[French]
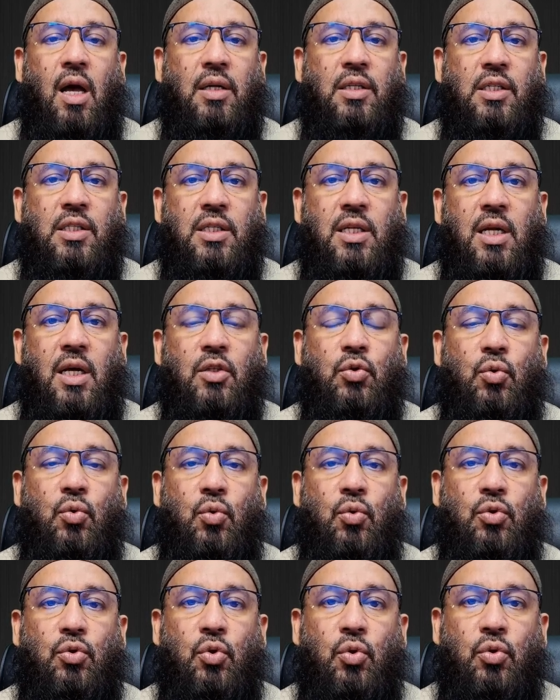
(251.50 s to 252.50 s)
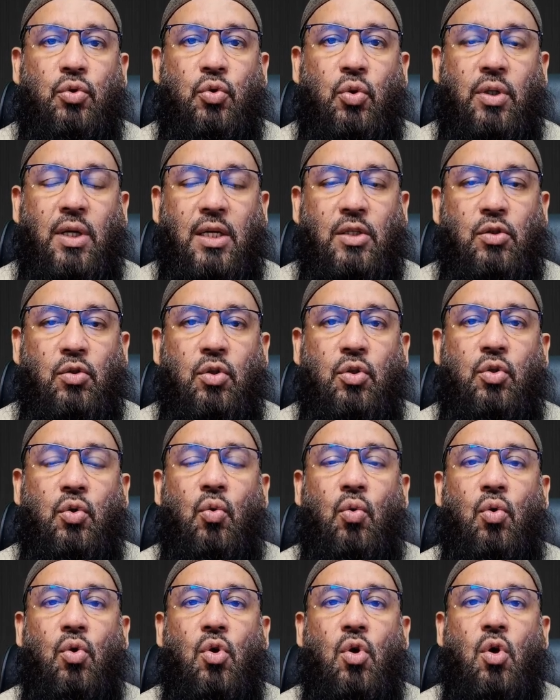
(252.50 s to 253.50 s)
hadith là sous
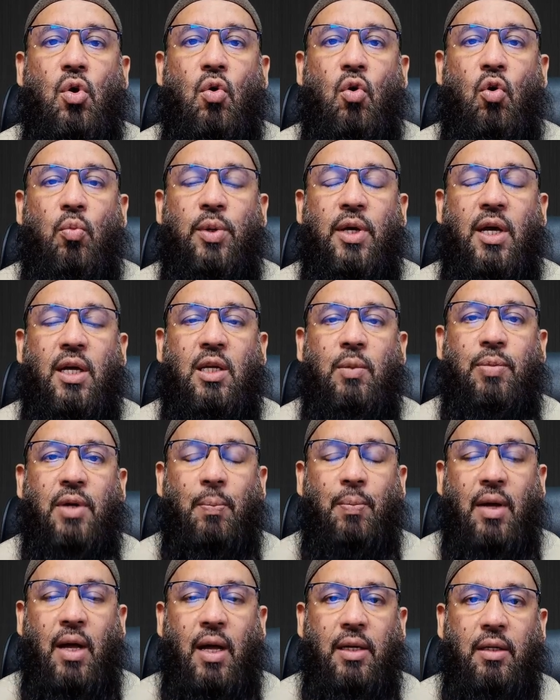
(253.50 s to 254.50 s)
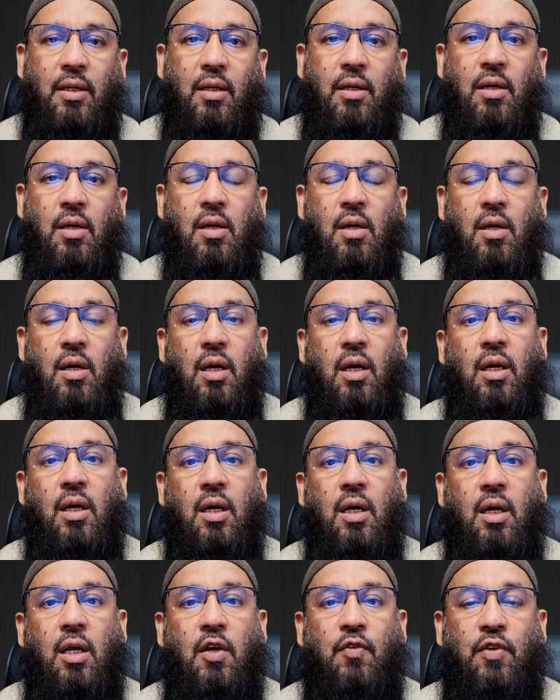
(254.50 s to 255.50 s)
traduction, ou bien li peut apprendre
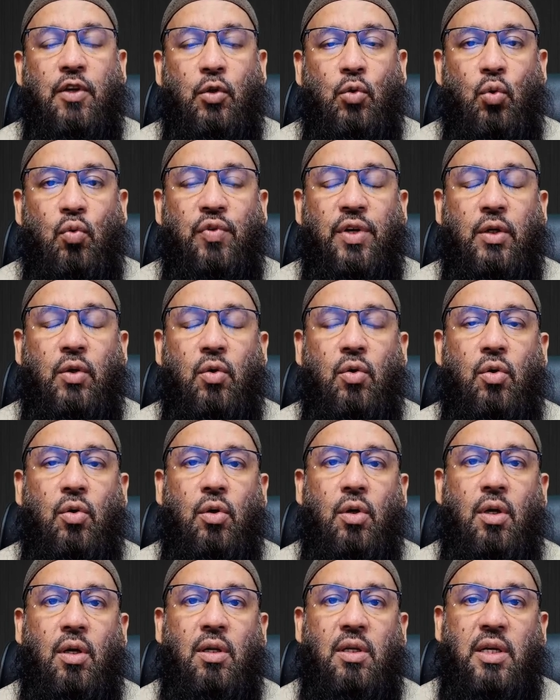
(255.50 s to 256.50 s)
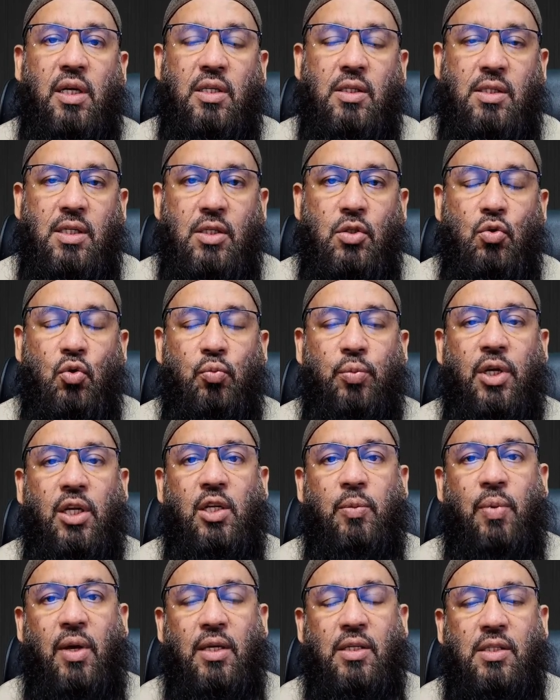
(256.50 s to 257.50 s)
et li fin trouver que li existe ou bien
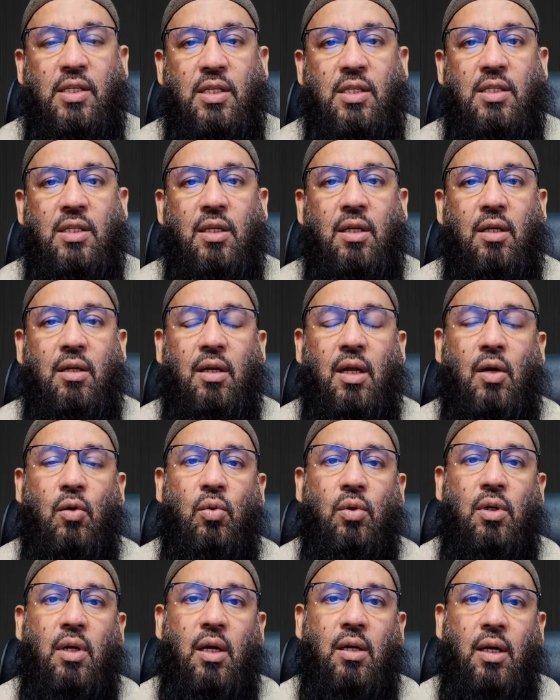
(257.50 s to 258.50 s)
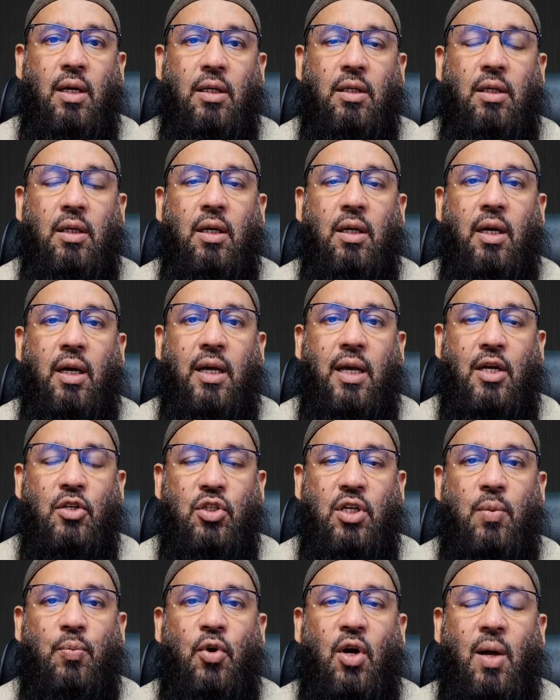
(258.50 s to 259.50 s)
li n'existe, existe, là là, li
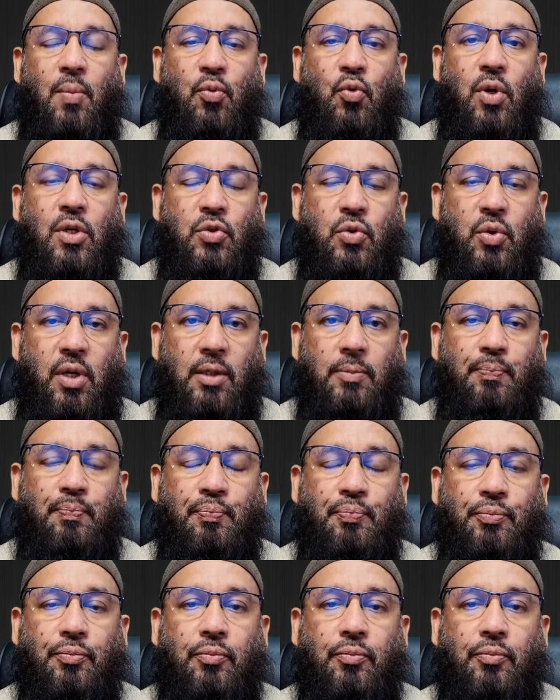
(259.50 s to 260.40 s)
par rapport à cela.